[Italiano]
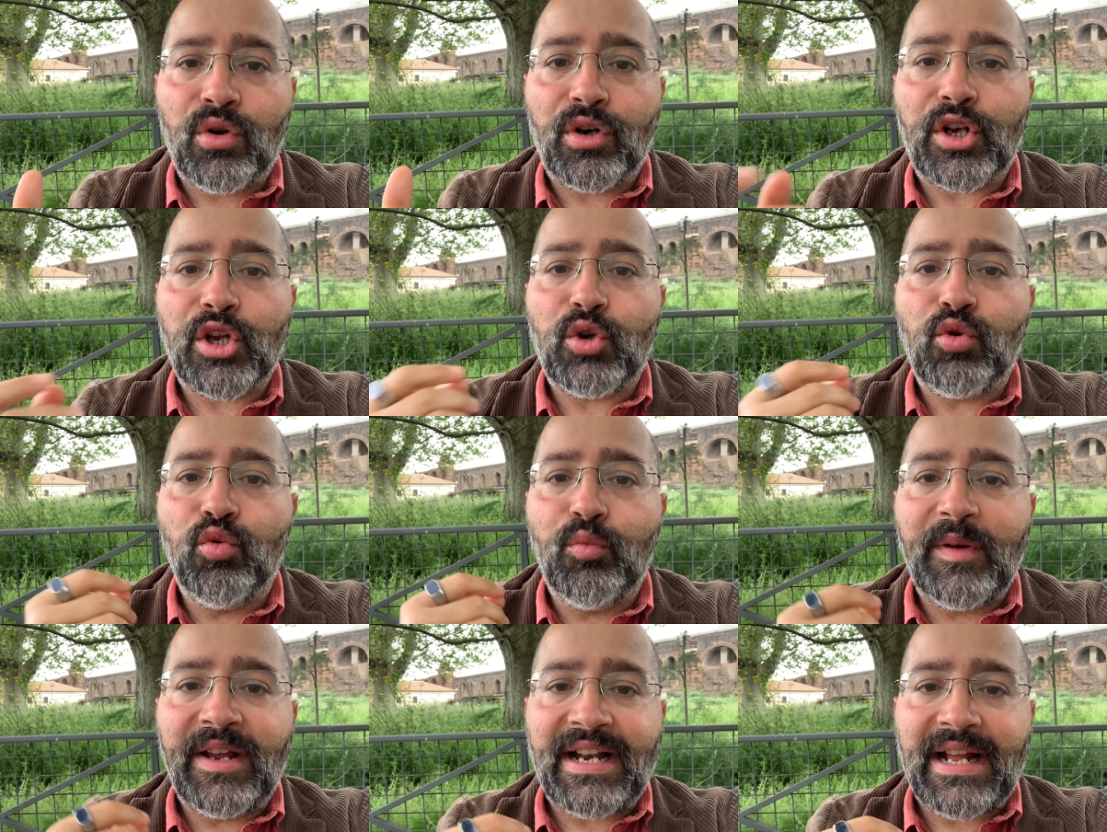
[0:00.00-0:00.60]

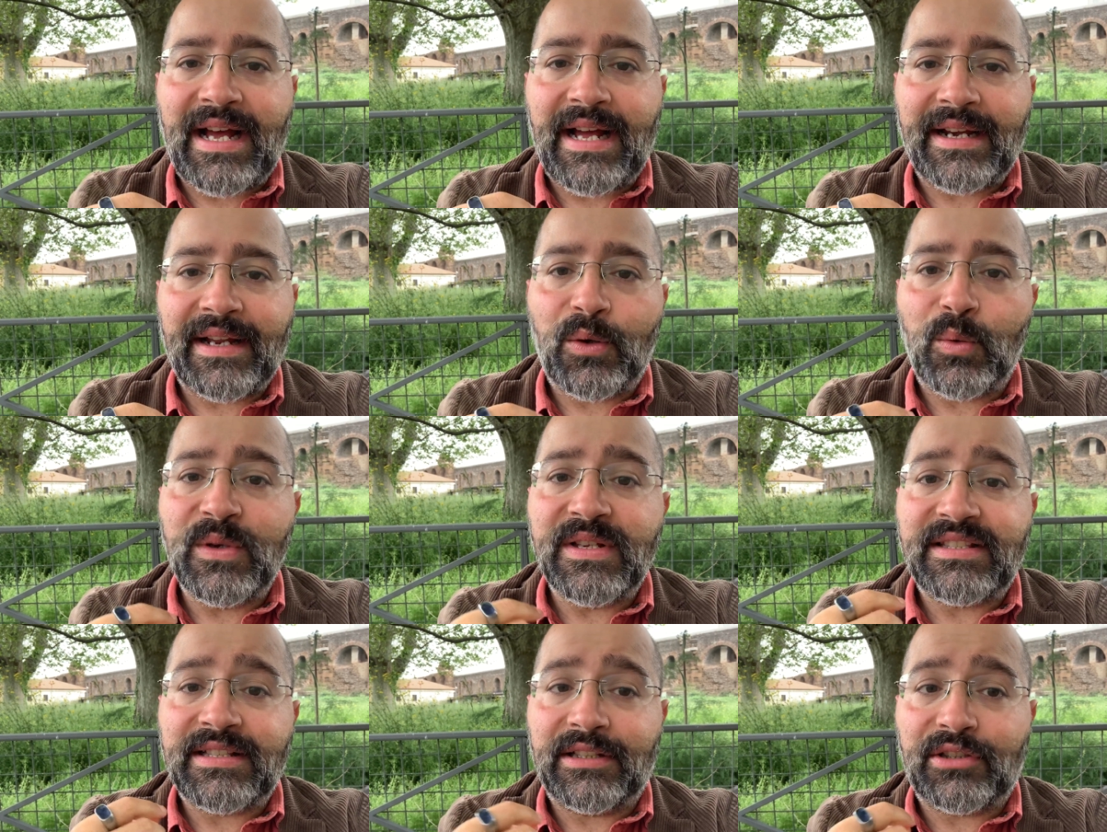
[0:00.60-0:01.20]
recuperare
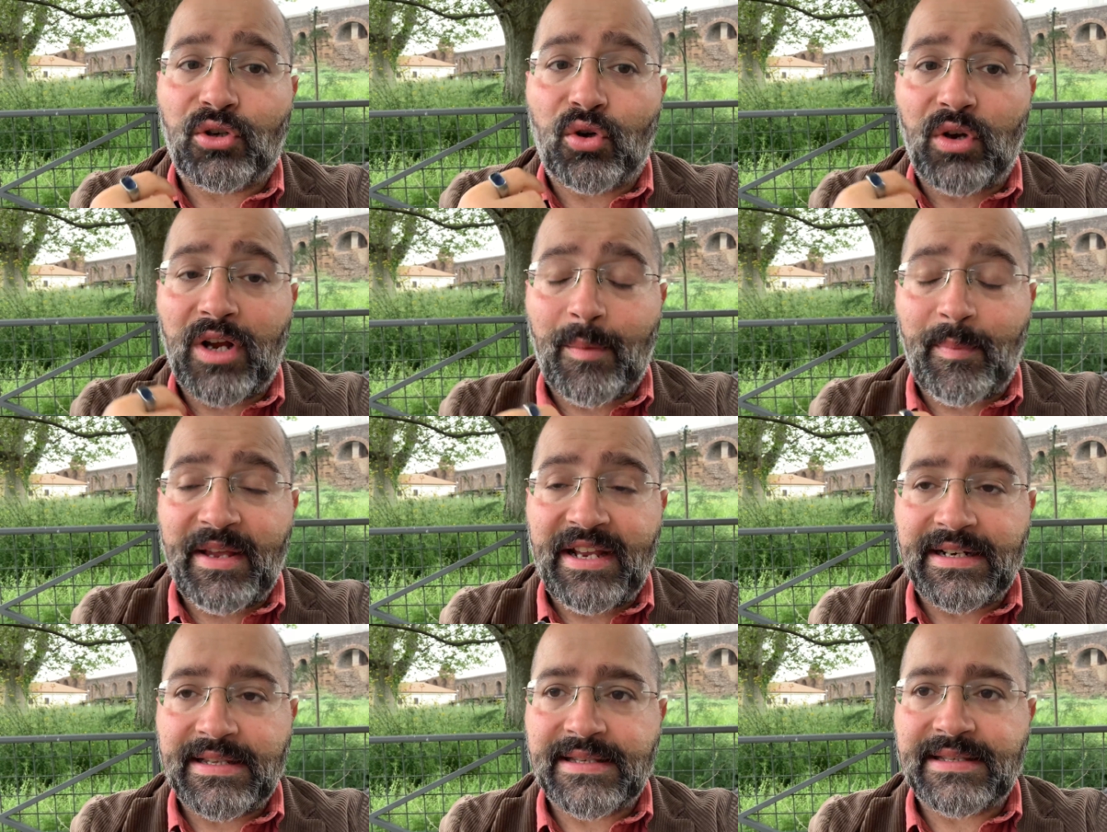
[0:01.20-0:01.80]
questa droga
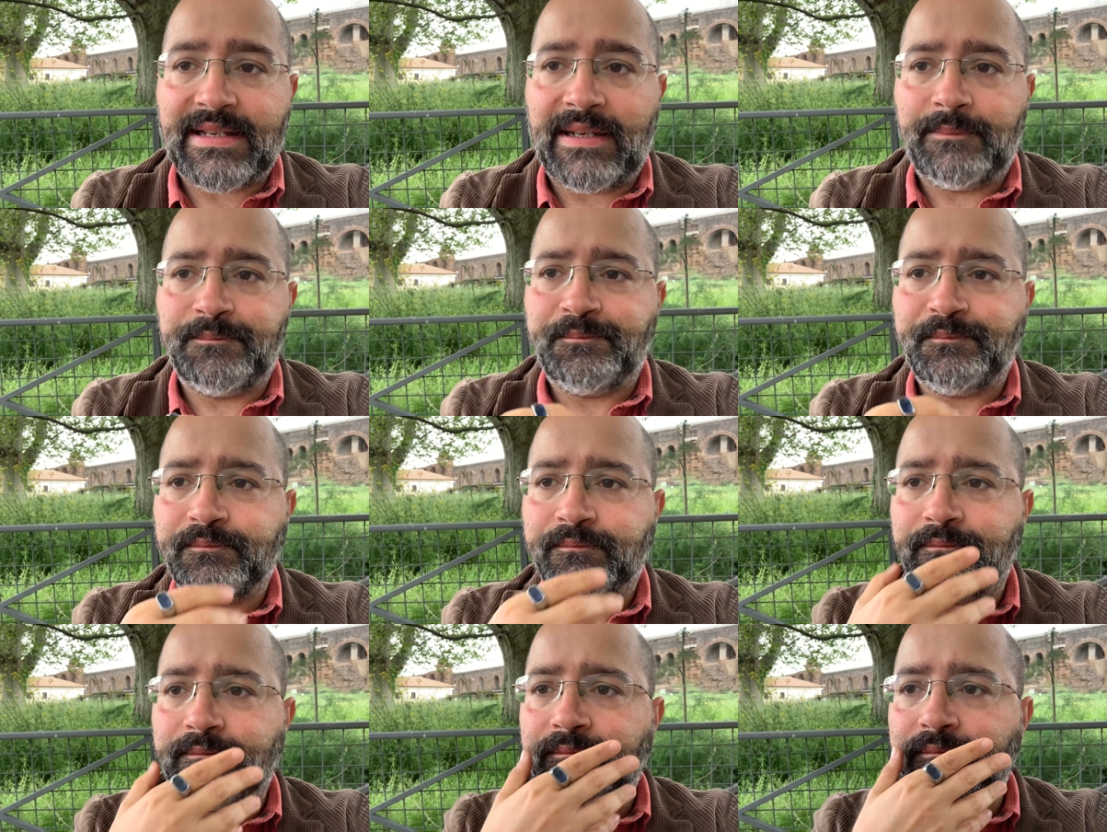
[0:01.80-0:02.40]
persa
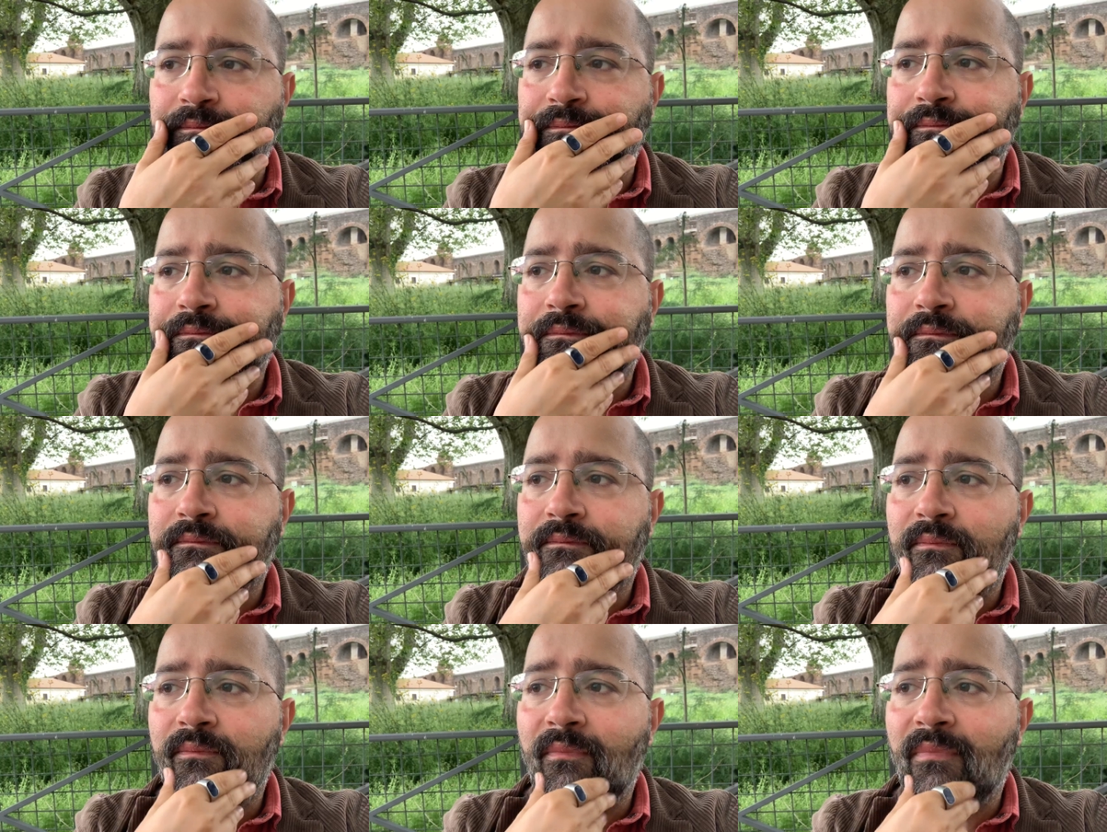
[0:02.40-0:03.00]

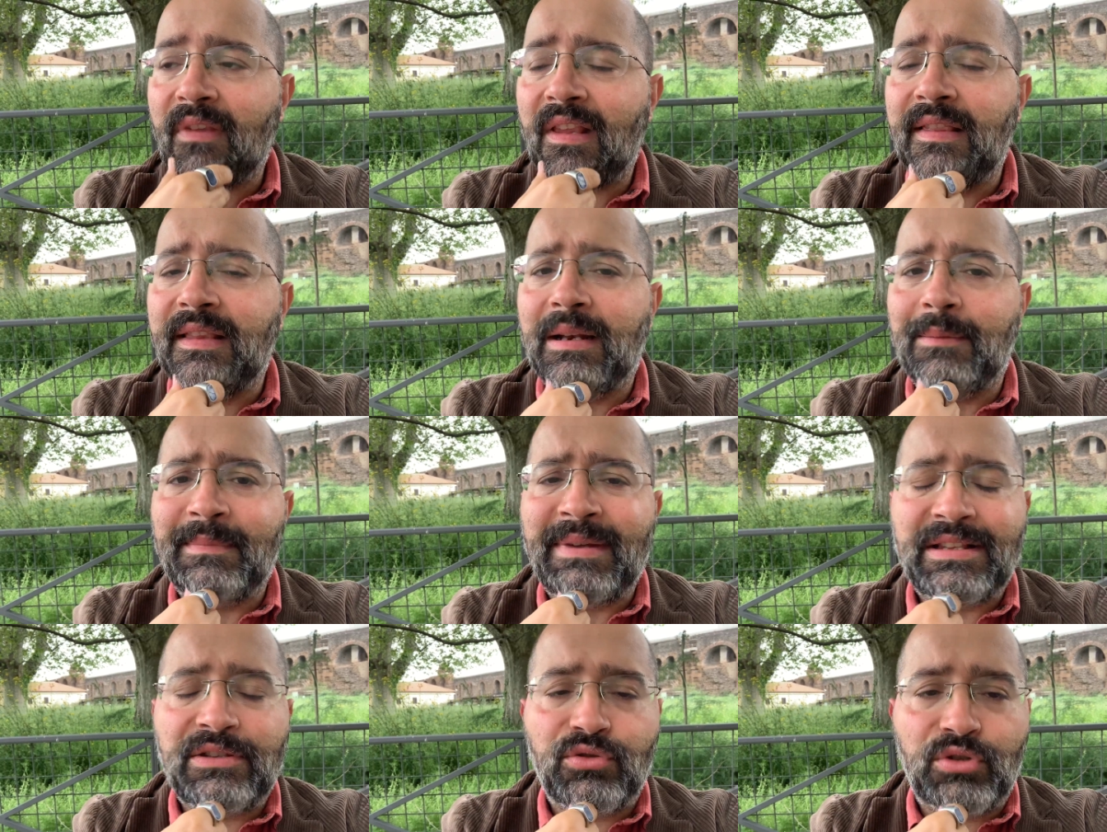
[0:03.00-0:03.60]
nel
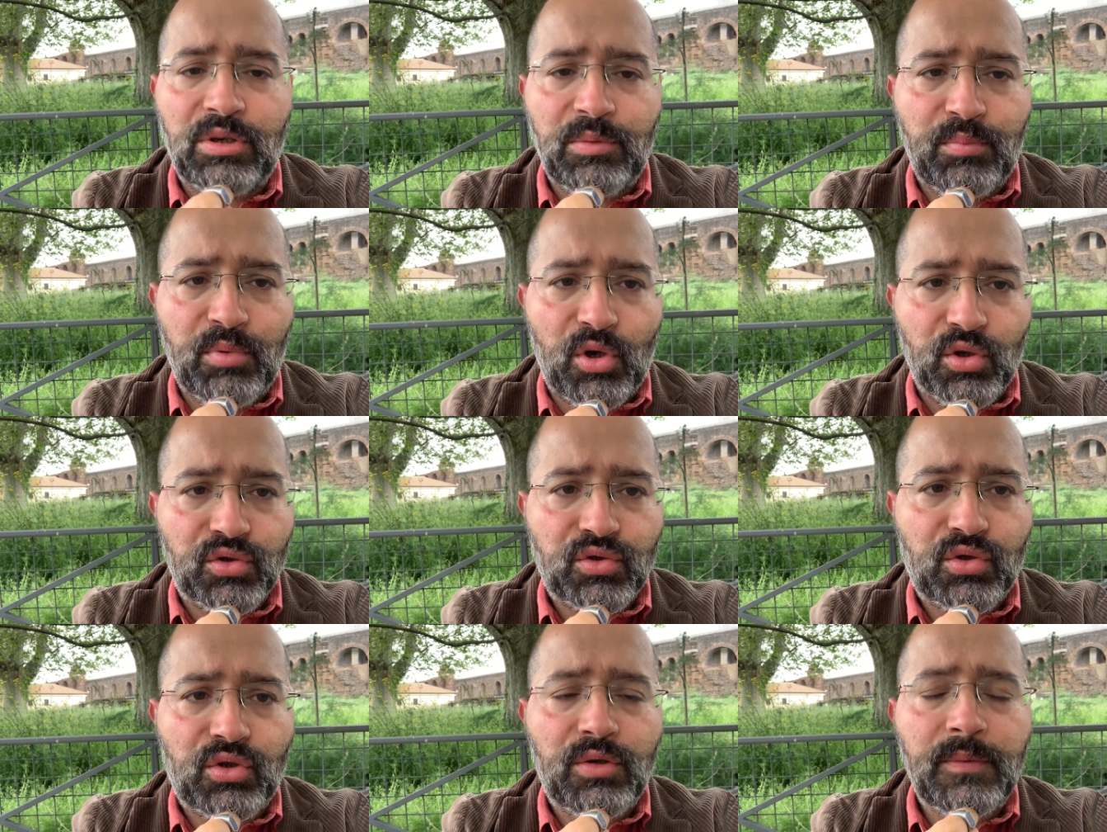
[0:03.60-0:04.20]
mezzo del
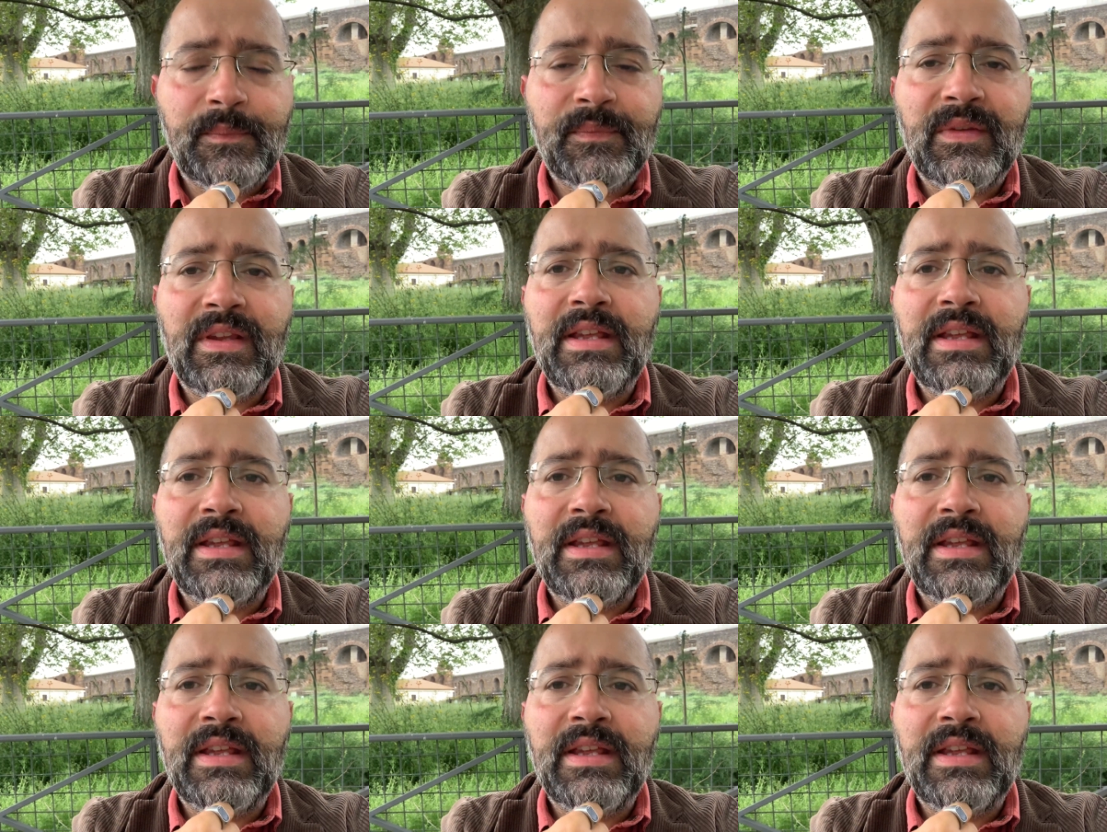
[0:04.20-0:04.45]
bosco,